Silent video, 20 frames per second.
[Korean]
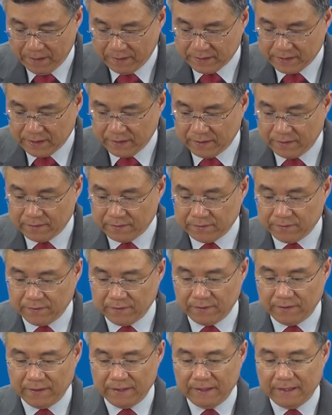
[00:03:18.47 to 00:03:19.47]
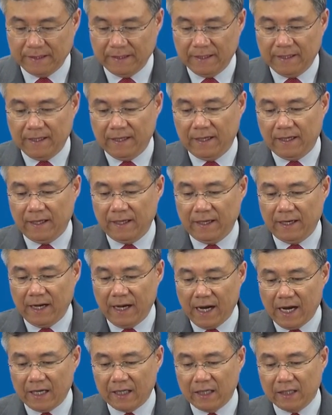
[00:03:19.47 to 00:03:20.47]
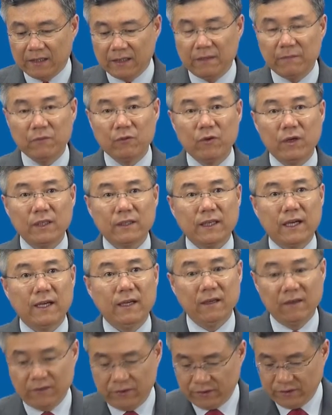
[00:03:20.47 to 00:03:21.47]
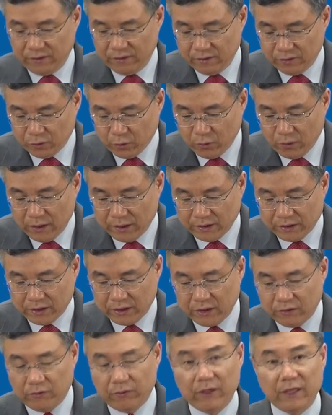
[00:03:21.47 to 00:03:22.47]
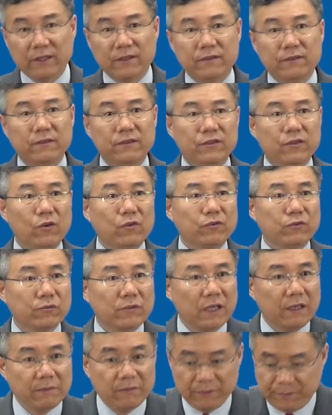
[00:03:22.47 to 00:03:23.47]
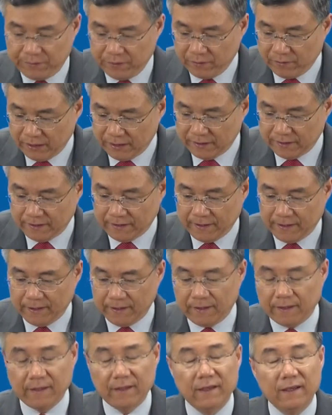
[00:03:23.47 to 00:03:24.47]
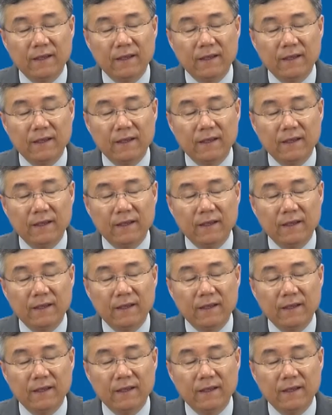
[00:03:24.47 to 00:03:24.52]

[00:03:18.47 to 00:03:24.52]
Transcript: 자, 그래서 아, 하나됨과 다양성을 조화시키기 위해선 성숙함이 필요한데